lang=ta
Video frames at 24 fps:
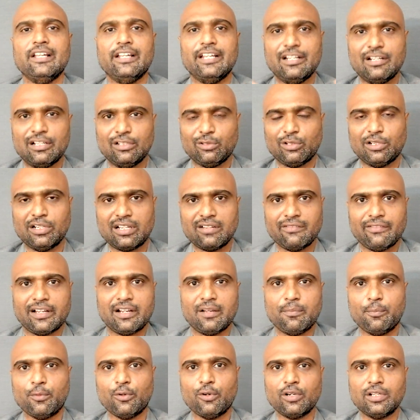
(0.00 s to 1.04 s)
இன்னும் தொடர்
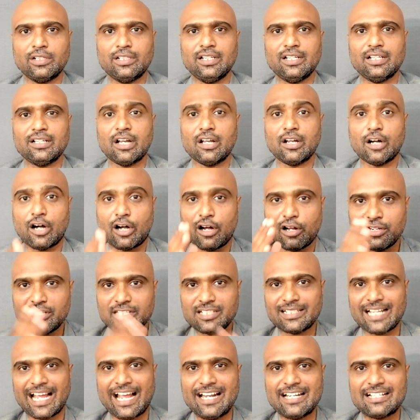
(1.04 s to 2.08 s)
வரப்போகுது ஆன்
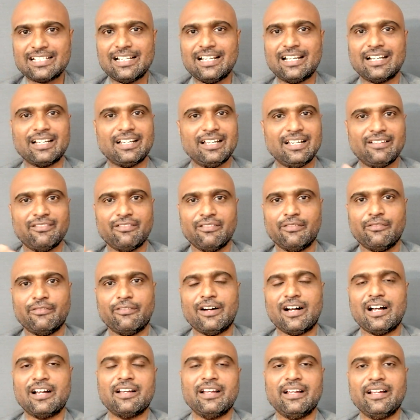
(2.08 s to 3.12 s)
ஸ்டாண்ட்ஸில் இருக்குது
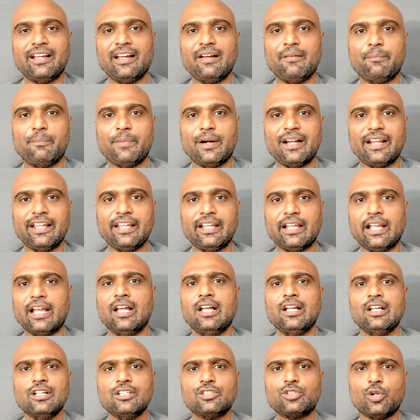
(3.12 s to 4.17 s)
வாங்குங்க படியுங்க
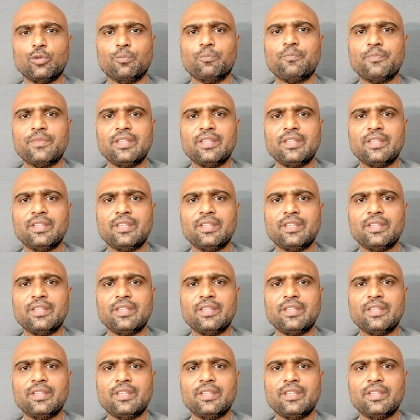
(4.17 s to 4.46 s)
ஸோ